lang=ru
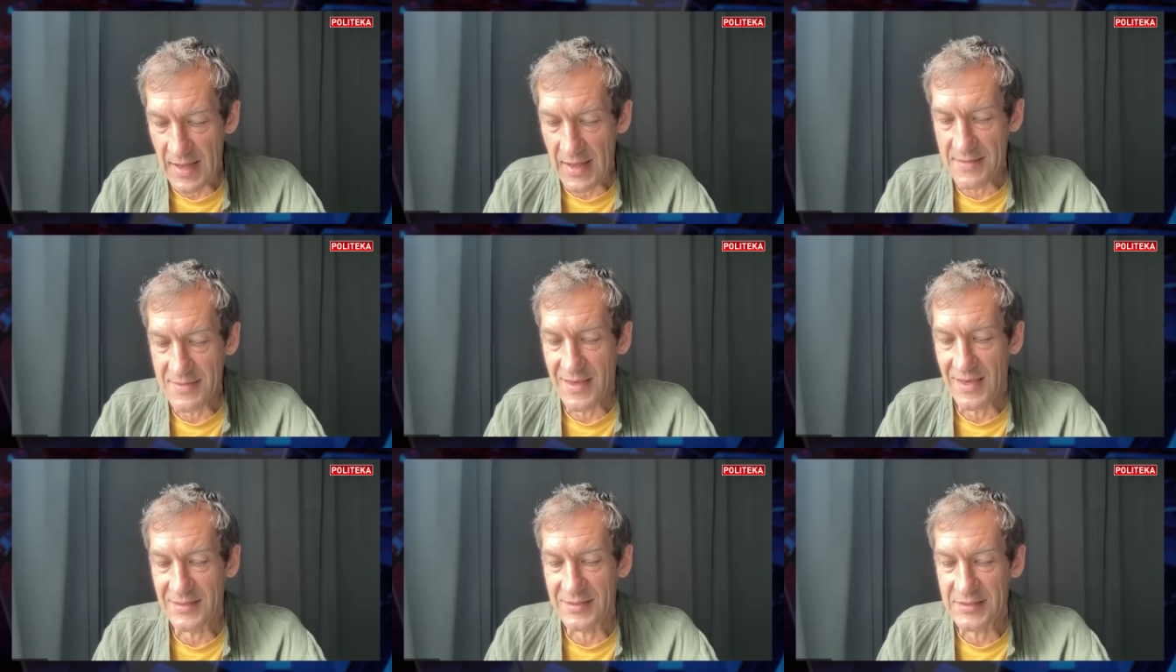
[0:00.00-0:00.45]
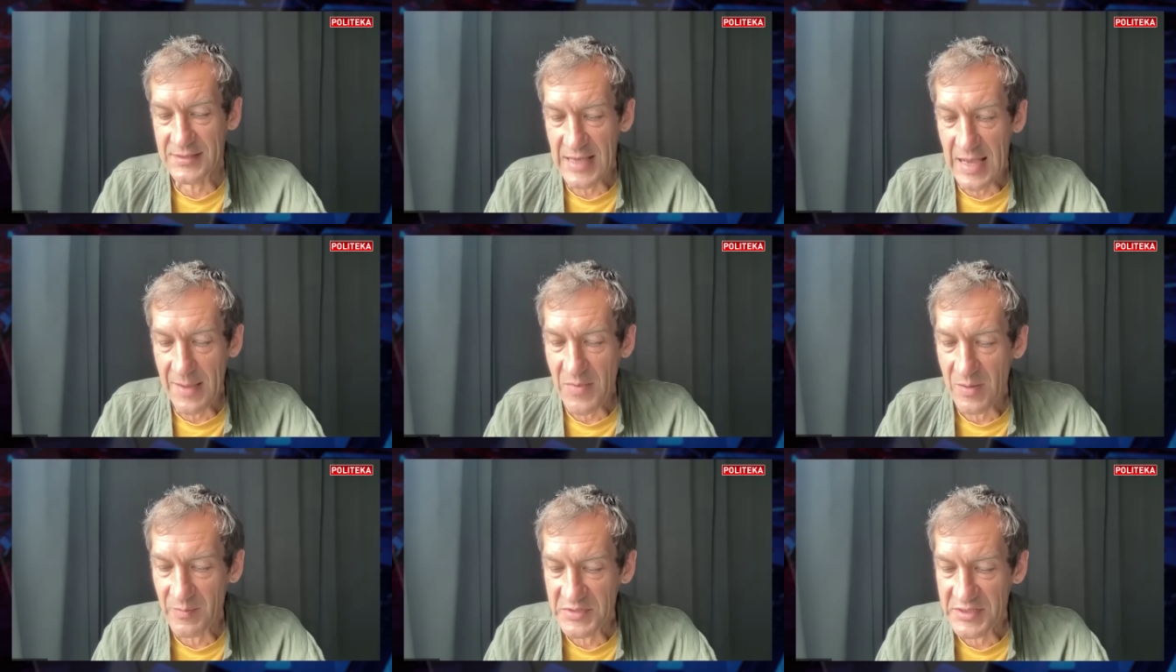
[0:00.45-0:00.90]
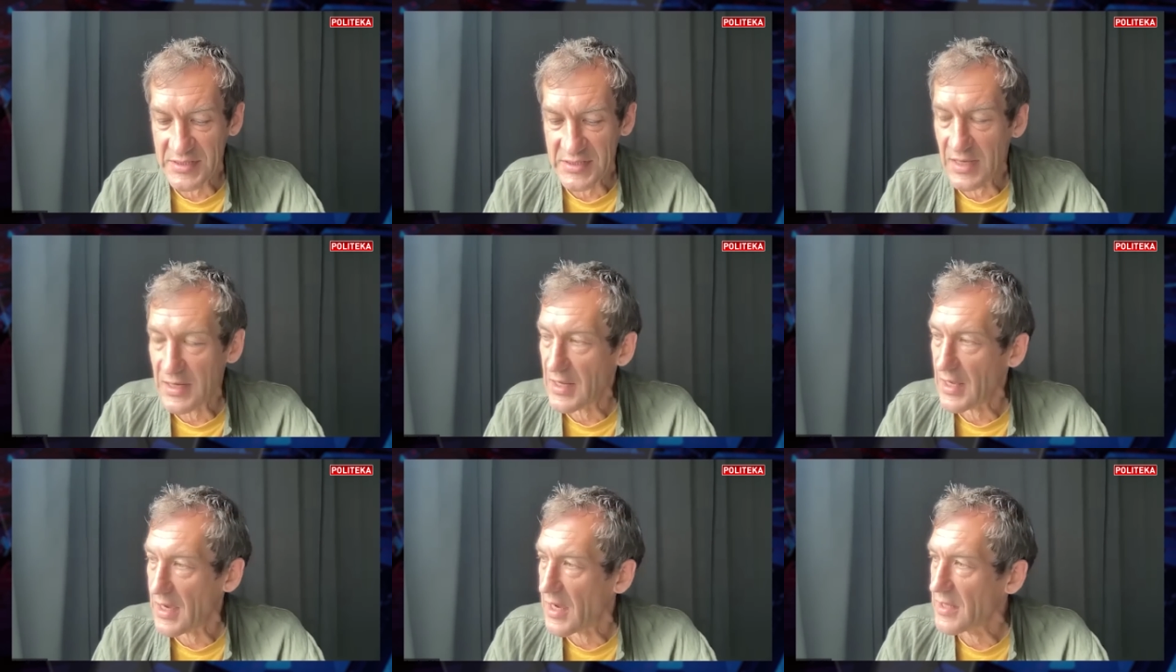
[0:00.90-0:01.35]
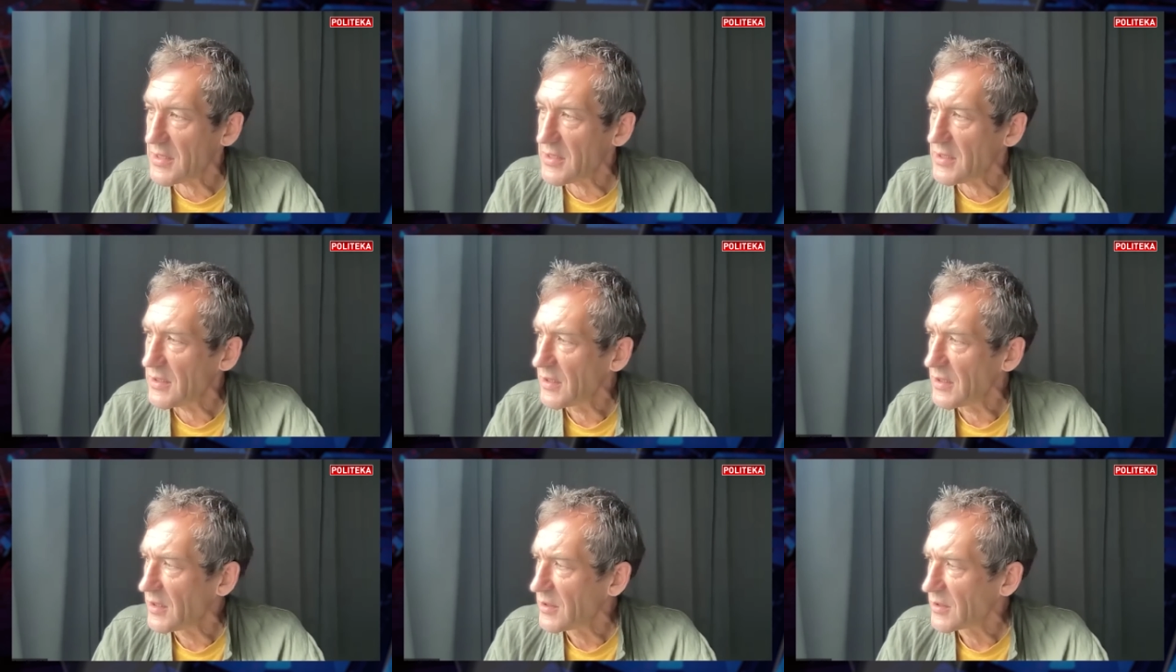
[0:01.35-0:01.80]
а на самом деле
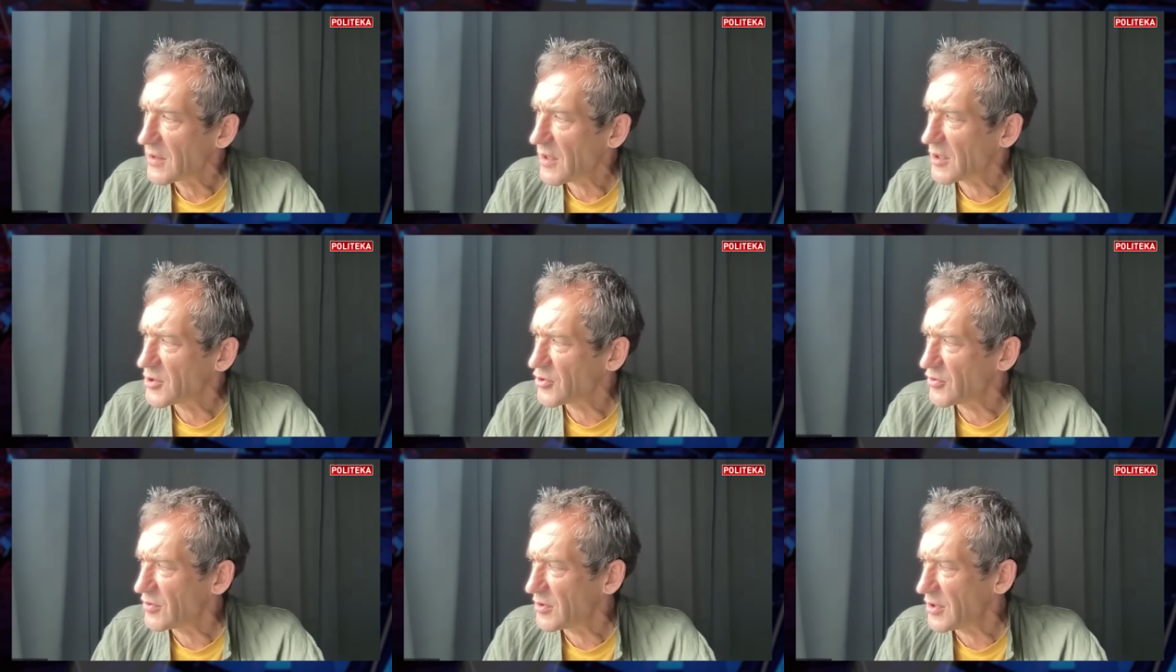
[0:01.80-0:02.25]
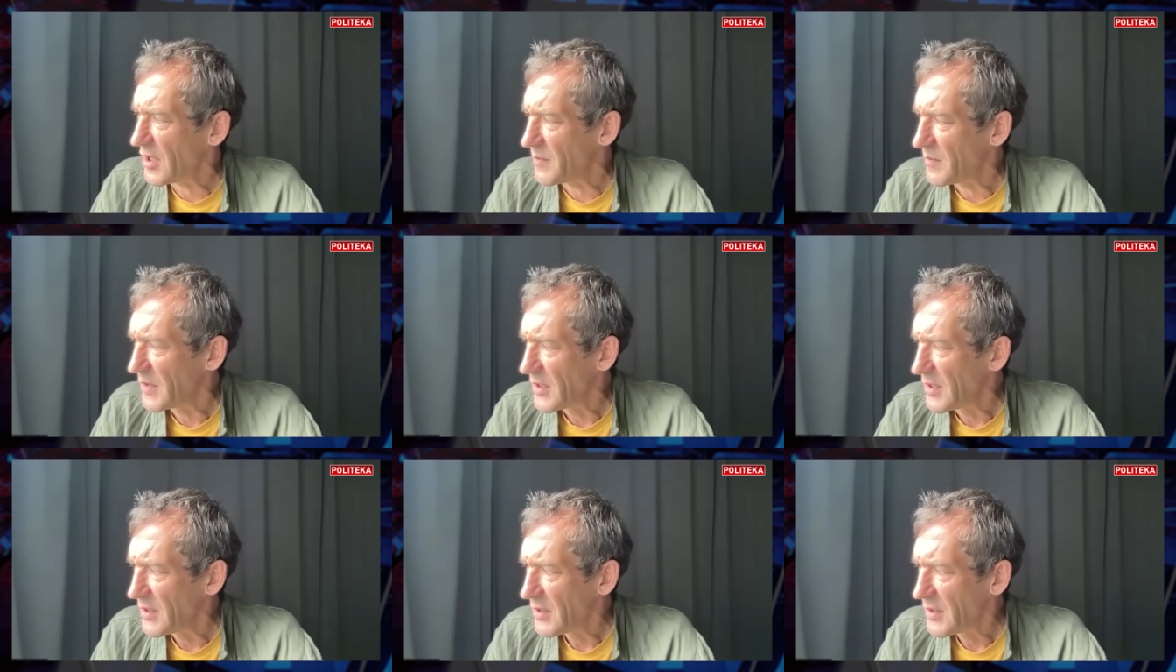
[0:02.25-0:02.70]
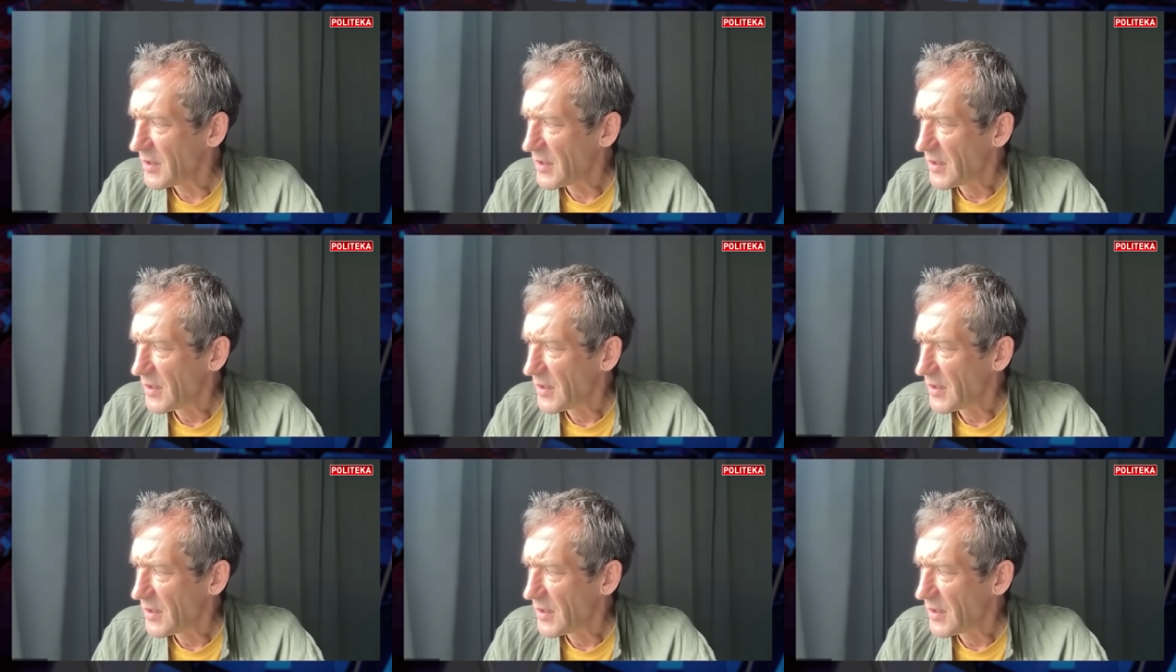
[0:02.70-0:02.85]
они, как же он там,